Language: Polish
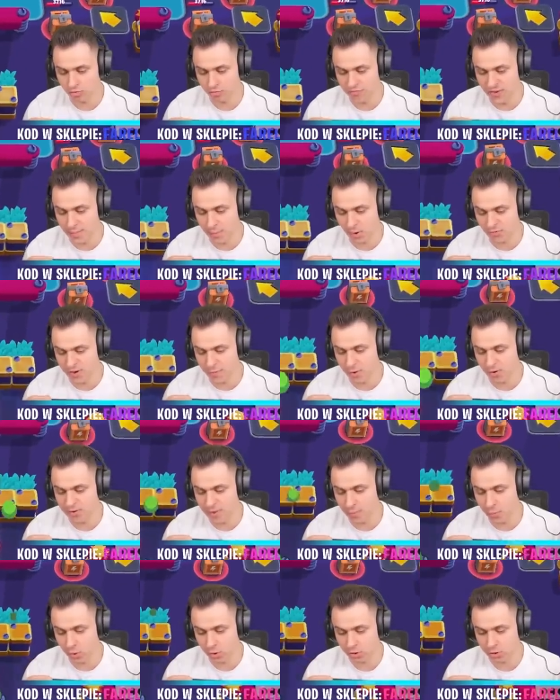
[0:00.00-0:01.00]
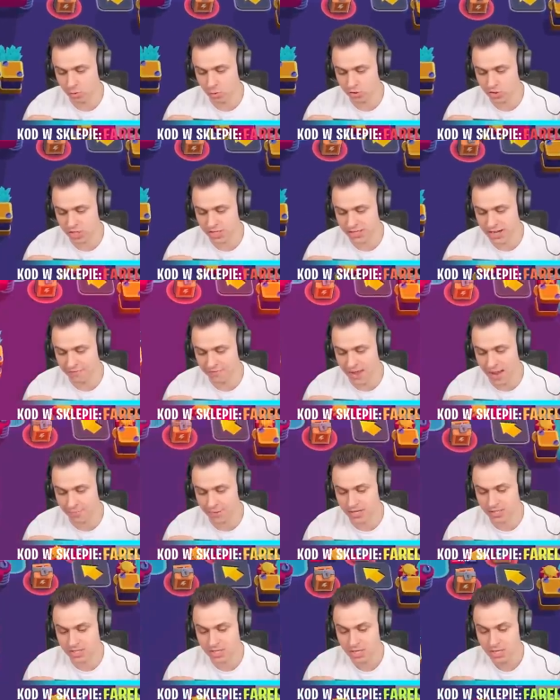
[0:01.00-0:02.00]
wybuch, wybuch, wybuch! Kurczę, nie trafiłam
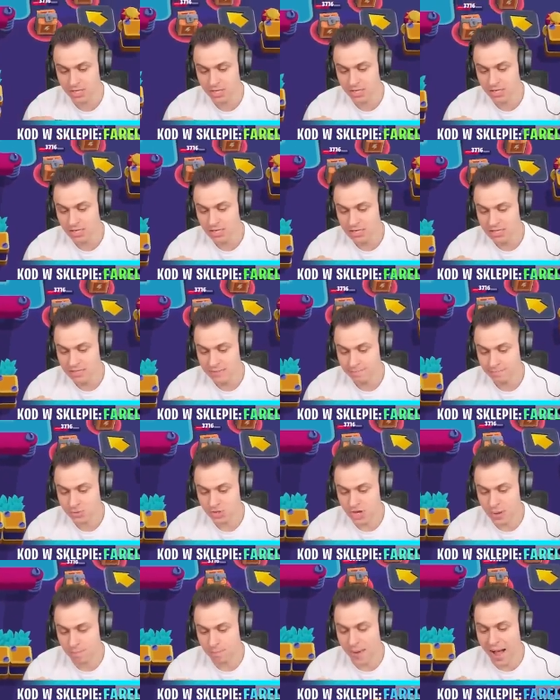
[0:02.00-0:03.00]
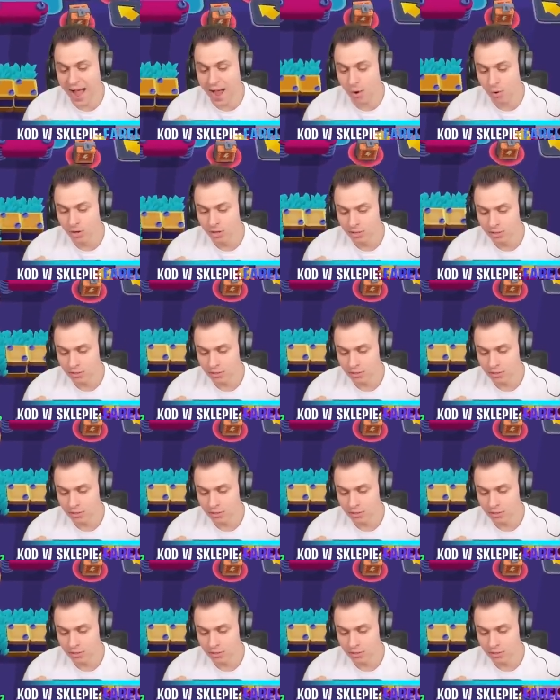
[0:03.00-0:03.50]
nic! Przypał!